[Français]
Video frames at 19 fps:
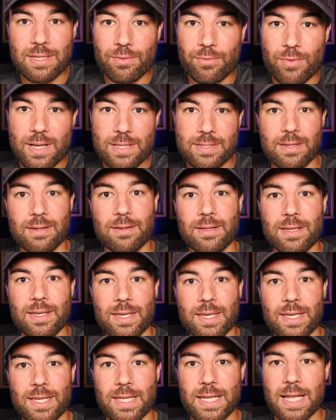ses voisins,
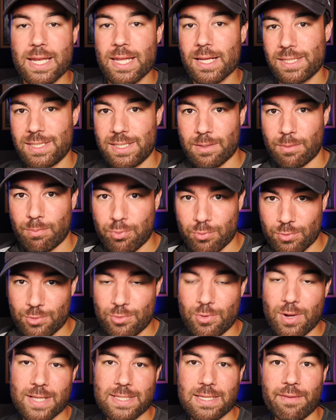il allait dire
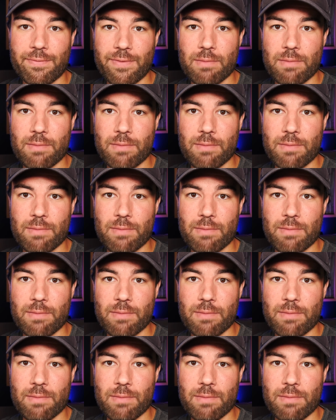bonjour à sa